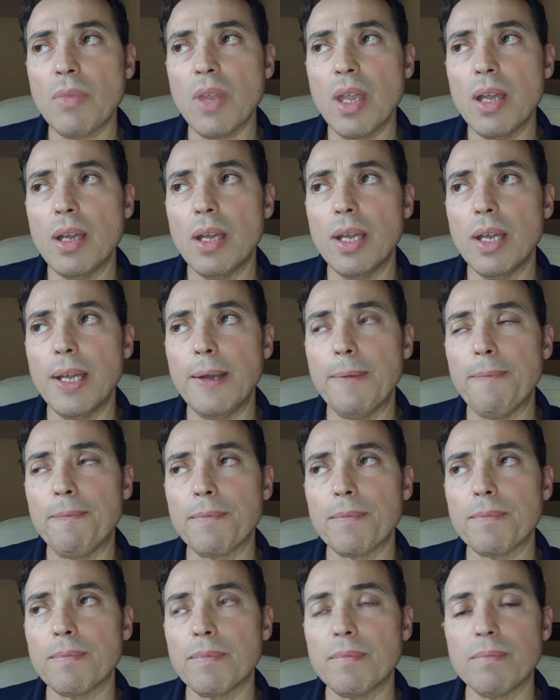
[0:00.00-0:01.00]
eh,
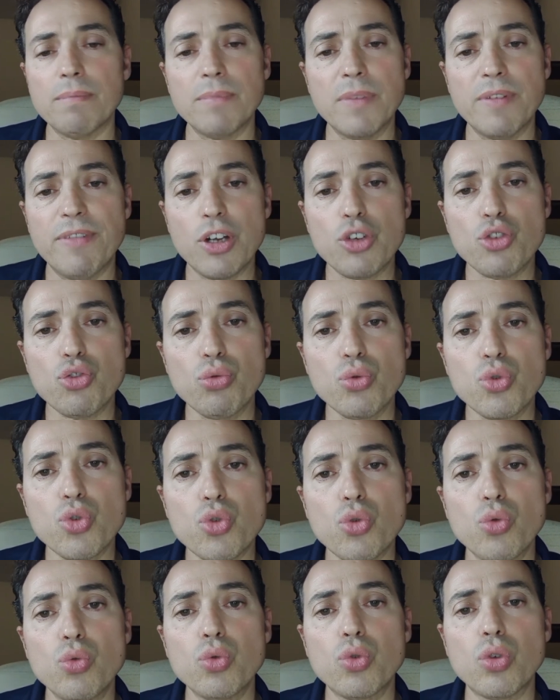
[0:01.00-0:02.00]
vi faccio un
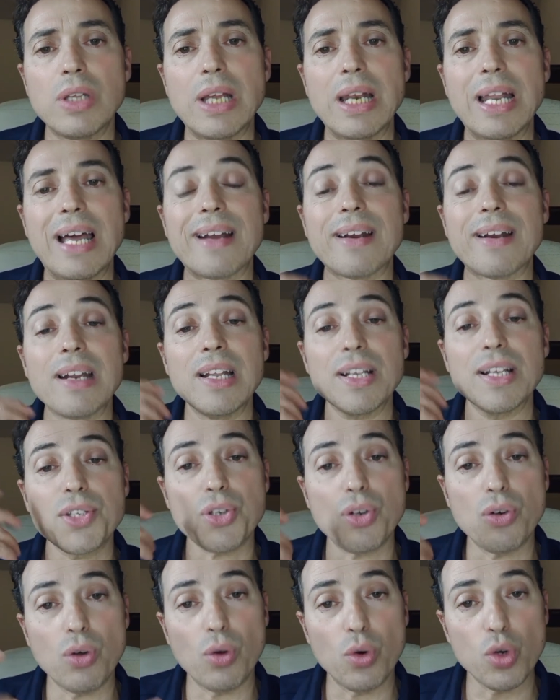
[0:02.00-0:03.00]
sunto della
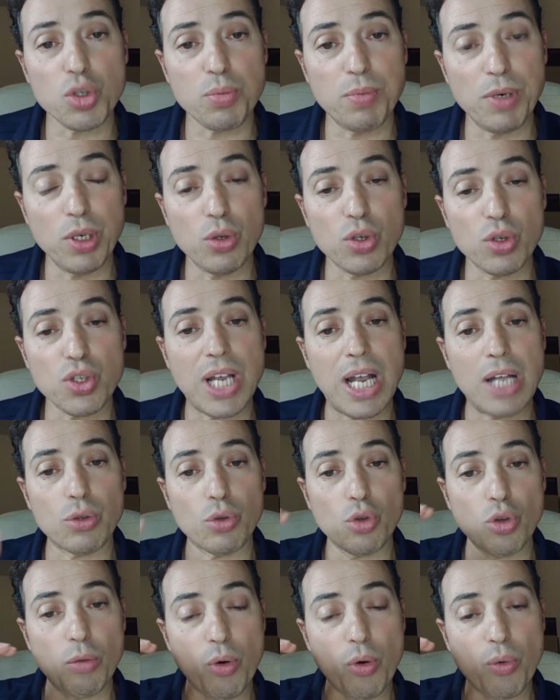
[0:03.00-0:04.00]
relazione con lo Spirito
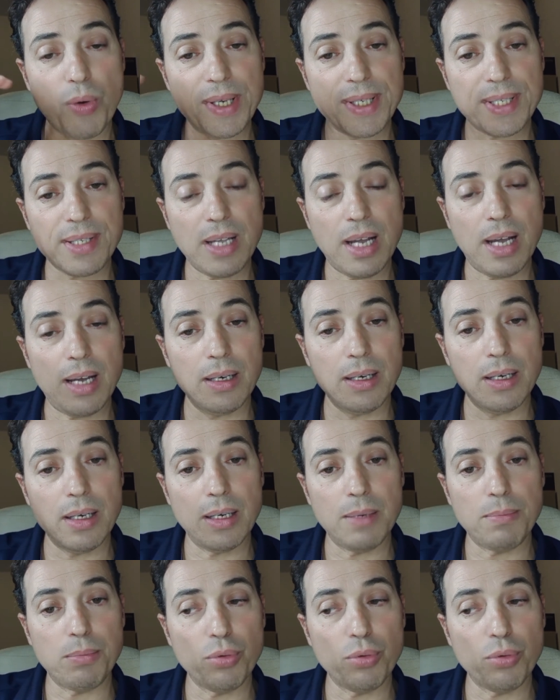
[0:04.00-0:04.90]
Santo dopo questa eh,